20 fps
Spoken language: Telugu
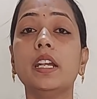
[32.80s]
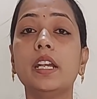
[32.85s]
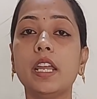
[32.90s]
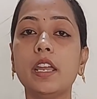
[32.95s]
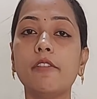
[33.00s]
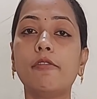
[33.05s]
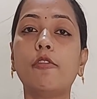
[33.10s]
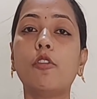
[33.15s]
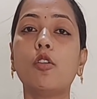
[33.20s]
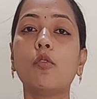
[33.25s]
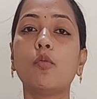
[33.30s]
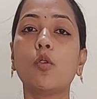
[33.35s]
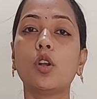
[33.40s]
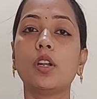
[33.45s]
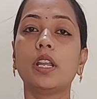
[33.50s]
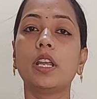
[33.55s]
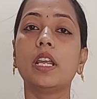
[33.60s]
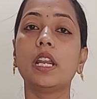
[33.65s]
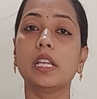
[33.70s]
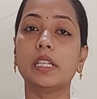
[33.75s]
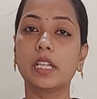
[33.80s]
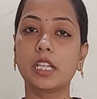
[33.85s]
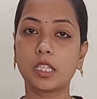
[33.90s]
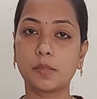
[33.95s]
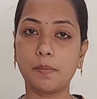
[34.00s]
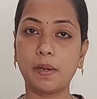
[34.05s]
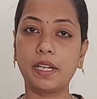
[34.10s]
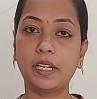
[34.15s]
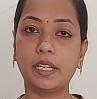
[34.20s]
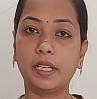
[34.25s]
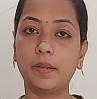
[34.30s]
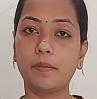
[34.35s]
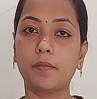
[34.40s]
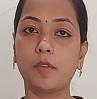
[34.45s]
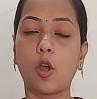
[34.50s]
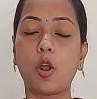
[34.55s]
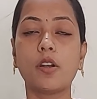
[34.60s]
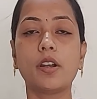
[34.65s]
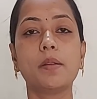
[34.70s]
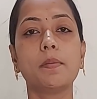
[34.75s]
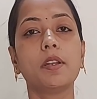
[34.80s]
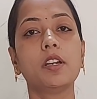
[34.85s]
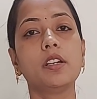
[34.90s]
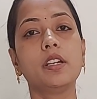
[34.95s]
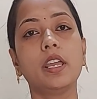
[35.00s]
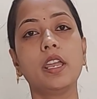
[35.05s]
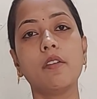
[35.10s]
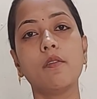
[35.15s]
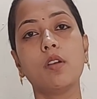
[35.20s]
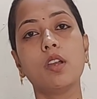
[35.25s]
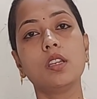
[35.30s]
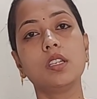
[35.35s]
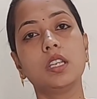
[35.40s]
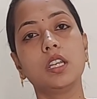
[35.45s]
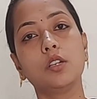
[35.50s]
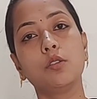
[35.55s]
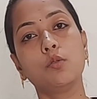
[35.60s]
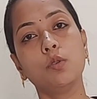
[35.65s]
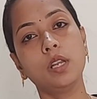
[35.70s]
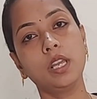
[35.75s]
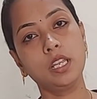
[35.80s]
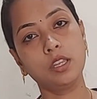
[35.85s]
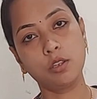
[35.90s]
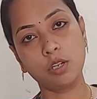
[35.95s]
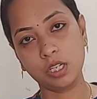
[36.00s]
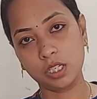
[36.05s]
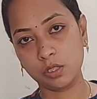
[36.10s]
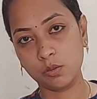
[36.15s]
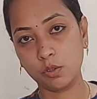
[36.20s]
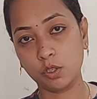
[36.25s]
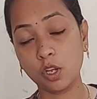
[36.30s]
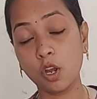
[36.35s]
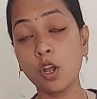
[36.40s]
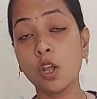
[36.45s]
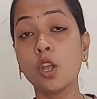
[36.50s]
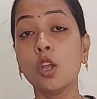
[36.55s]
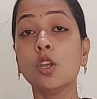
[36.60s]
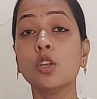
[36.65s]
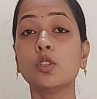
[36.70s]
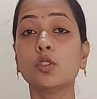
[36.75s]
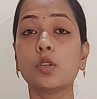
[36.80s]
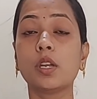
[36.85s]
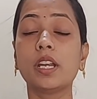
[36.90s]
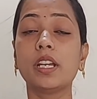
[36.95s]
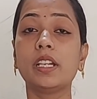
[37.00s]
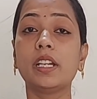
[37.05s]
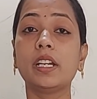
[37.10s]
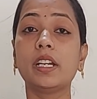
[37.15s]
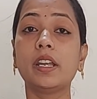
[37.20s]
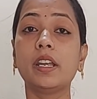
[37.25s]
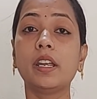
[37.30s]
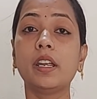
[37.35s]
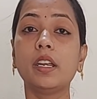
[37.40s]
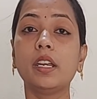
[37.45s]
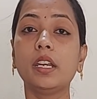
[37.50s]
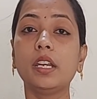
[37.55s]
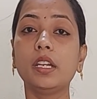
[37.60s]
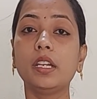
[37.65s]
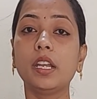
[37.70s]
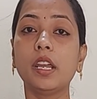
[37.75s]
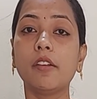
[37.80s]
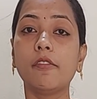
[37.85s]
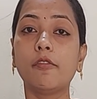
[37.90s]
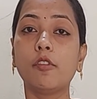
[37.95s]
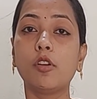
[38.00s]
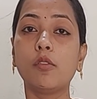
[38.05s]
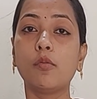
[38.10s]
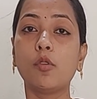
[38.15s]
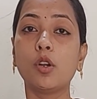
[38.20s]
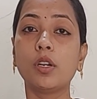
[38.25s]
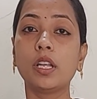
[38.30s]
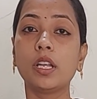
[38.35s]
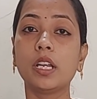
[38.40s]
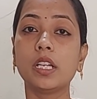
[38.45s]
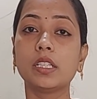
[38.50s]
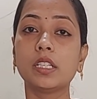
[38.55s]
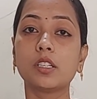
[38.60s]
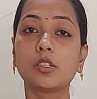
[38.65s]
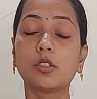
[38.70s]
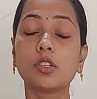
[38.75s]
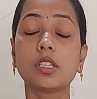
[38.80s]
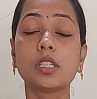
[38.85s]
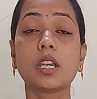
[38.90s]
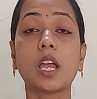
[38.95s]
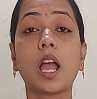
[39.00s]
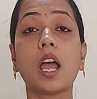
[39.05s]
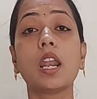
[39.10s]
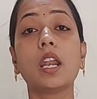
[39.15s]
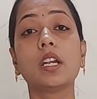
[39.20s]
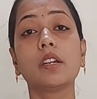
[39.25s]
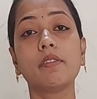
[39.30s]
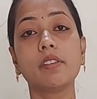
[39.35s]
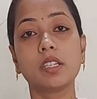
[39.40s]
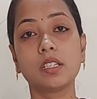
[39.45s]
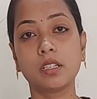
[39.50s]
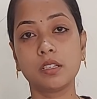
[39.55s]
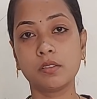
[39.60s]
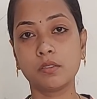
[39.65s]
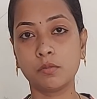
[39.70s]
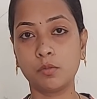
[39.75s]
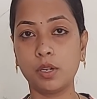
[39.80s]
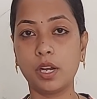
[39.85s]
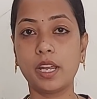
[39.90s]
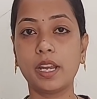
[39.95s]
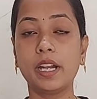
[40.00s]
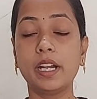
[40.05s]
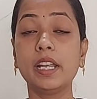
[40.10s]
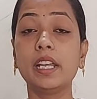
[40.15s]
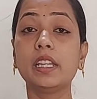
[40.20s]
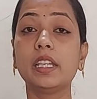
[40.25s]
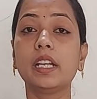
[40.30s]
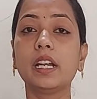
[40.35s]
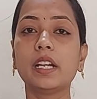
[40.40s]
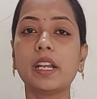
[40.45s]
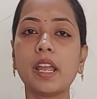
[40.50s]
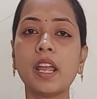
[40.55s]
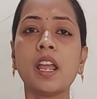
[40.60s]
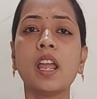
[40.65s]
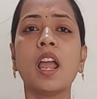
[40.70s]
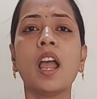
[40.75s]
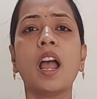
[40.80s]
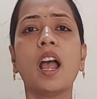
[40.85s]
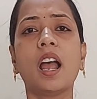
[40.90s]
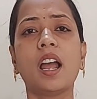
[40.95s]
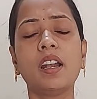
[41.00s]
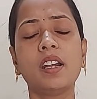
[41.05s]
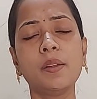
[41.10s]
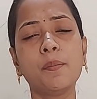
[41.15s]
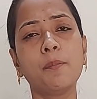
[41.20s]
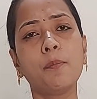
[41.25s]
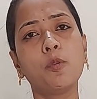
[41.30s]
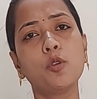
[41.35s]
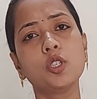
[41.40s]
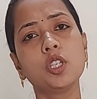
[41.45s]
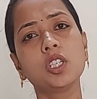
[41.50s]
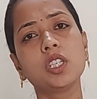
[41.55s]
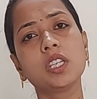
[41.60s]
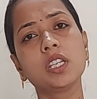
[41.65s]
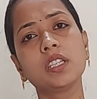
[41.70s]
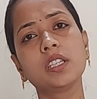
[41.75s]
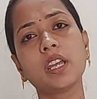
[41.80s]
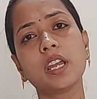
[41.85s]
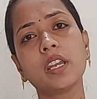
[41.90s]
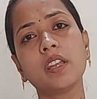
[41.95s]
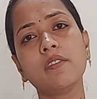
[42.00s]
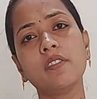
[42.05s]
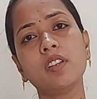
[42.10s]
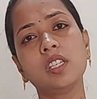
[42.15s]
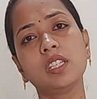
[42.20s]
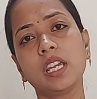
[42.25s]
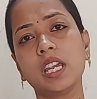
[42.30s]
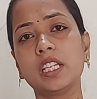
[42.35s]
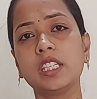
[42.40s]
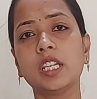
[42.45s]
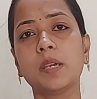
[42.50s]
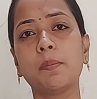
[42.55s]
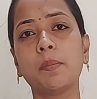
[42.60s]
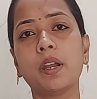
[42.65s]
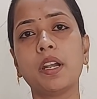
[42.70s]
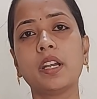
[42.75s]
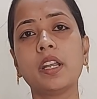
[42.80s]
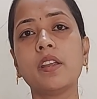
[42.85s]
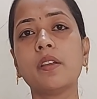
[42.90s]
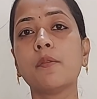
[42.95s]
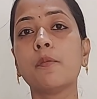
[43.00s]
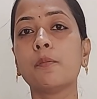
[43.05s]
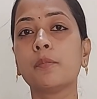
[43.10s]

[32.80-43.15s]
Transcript: డే ఫోర్ ఓటింగ్ రిజల్ట్స్ బట్టి ఆల్రెడీ మనం డే వన్ డే టూ డే త్రీ చూసాం సో ఏంటంటే ఈ డే ఫోర్ ఓటింగ్ రిజల్ట్స్లో చాలా ట్విస్ట్లు ఉన్నాయండి ఎందుకంటే అంటే పొజిషన్స్ అనేవి చేంజ్ అయిపోయి అంటే